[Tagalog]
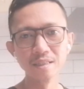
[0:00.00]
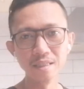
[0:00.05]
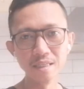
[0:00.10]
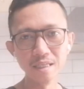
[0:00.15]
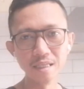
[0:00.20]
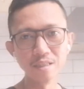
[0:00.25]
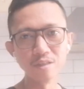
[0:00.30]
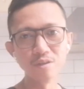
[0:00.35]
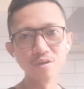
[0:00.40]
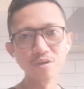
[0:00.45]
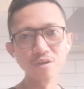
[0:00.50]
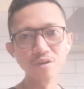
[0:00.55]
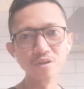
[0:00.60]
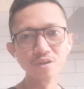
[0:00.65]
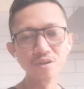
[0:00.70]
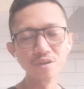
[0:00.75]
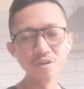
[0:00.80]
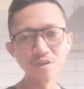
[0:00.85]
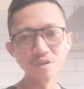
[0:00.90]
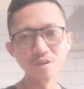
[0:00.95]
dito,
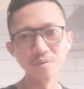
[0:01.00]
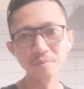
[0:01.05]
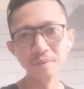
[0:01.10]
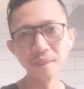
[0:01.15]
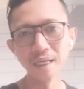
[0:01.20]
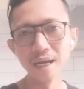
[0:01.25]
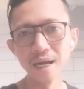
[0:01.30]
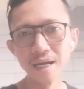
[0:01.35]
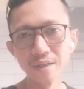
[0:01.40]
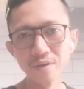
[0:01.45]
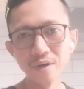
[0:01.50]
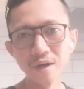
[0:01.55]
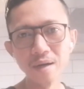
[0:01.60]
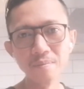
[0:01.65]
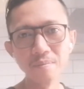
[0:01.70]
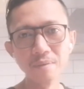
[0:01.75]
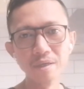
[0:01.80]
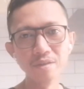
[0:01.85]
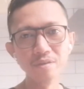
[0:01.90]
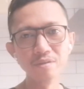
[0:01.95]
kung magkano
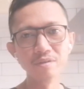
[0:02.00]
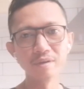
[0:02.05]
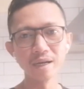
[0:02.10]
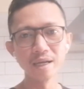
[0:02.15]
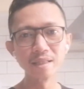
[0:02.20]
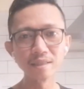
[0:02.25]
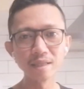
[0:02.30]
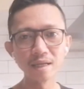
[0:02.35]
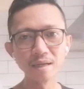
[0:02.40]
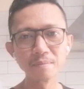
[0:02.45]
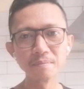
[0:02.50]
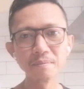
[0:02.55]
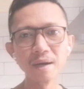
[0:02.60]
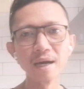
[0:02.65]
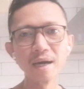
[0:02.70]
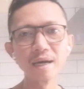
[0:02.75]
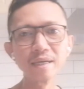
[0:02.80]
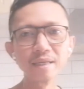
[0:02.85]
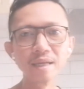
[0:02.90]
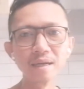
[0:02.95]
nga ba yung renta ng
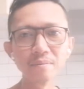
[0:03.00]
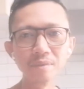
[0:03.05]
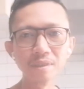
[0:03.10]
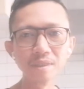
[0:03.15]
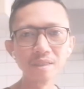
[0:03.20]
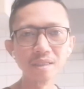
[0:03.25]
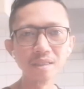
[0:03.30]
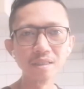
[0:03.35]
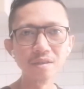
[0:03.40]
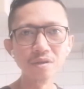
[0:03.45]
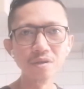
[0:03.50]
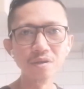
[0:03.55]
bahay namin dito.